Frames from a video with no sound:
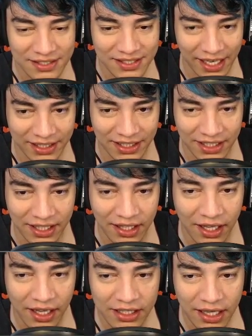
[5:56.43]
sai
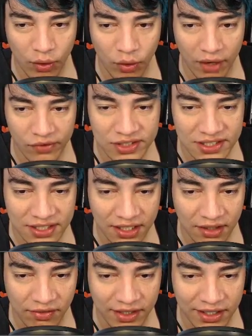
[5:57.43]
daqui e agora vocês têm
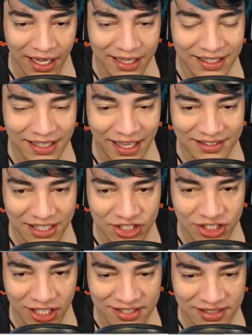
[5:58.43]
que vir nessa
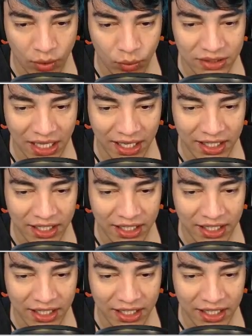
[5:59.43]
direção da